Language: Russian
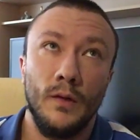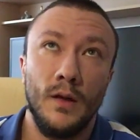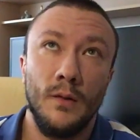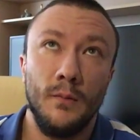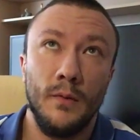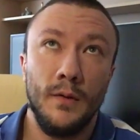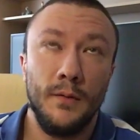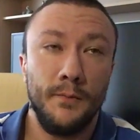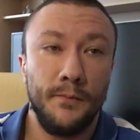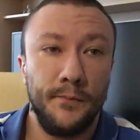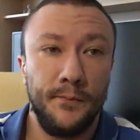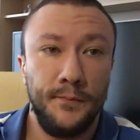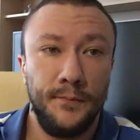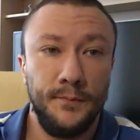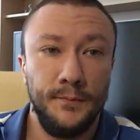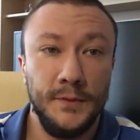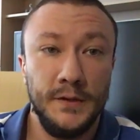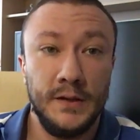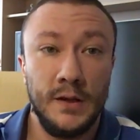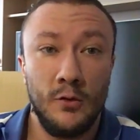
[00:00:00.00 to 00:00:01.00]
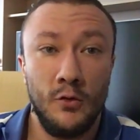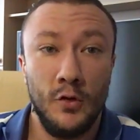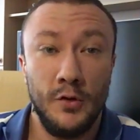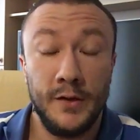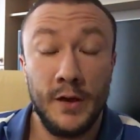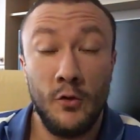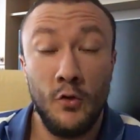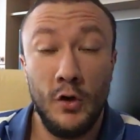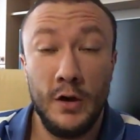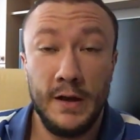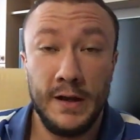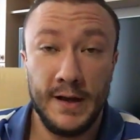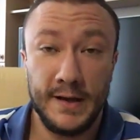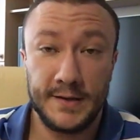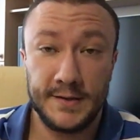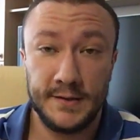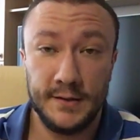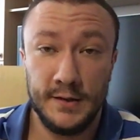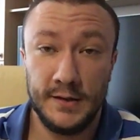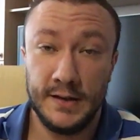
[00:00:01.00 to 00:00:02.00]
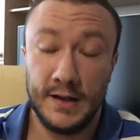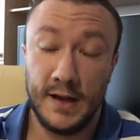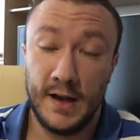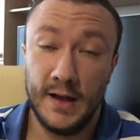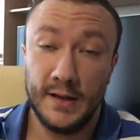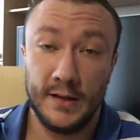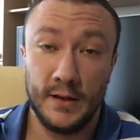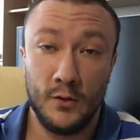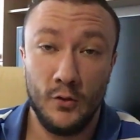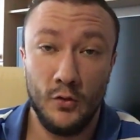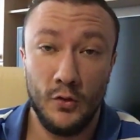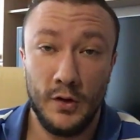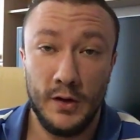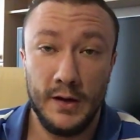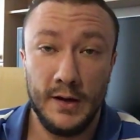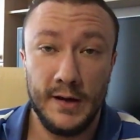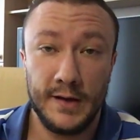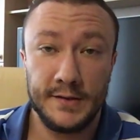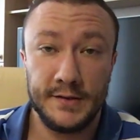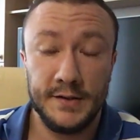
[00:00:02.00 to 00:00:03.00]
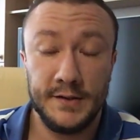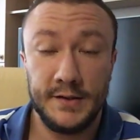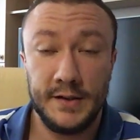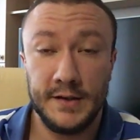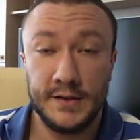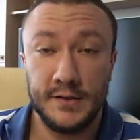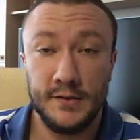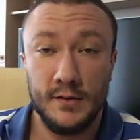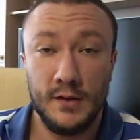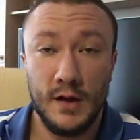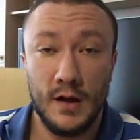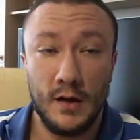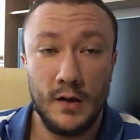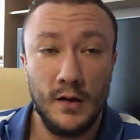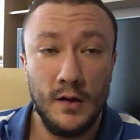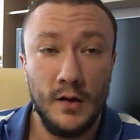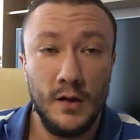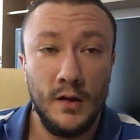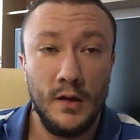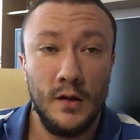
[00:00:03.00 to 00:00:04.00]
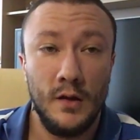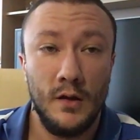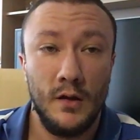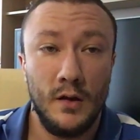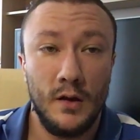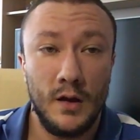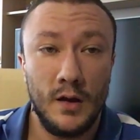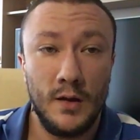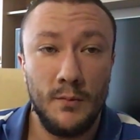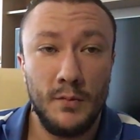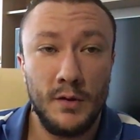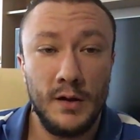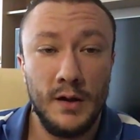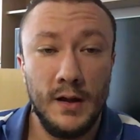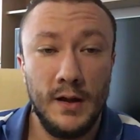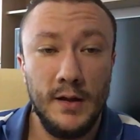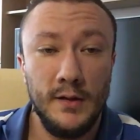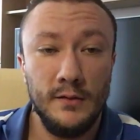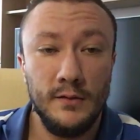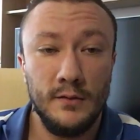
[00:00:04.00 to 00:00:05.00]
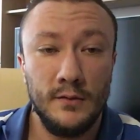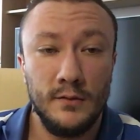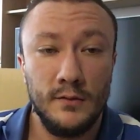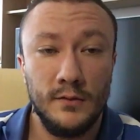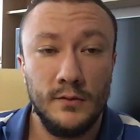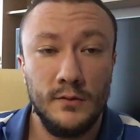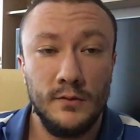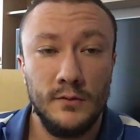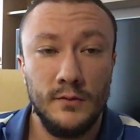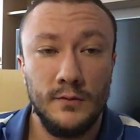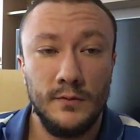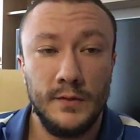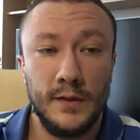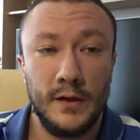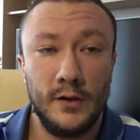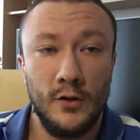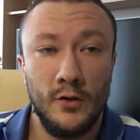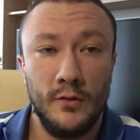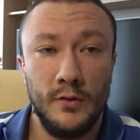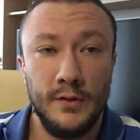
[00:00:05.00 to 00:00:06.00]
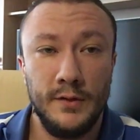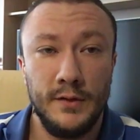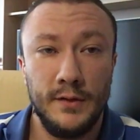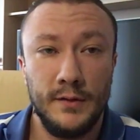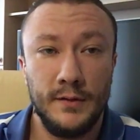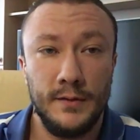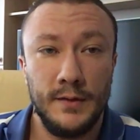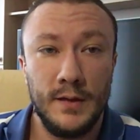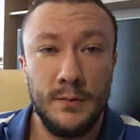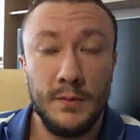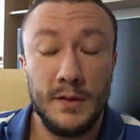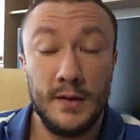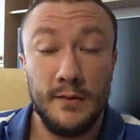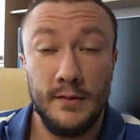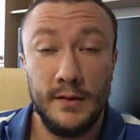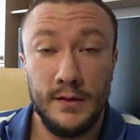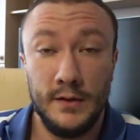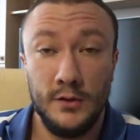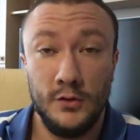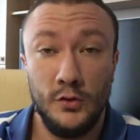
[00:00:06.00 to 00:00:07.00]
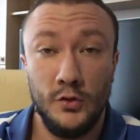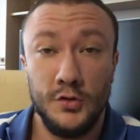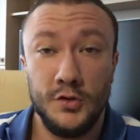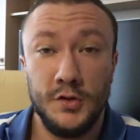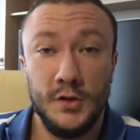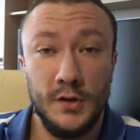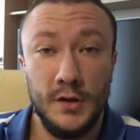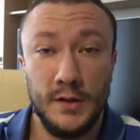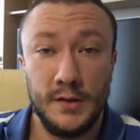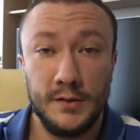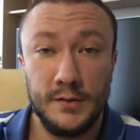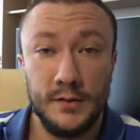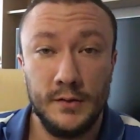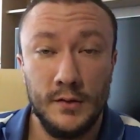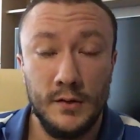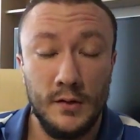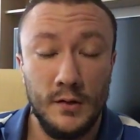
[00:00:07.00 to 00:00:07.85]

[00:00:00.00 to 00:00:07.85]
как бы, не такое, такое лекарство, не такая, такое лекарственное средство, как а, кибергалин, торговое наименование Достинекс.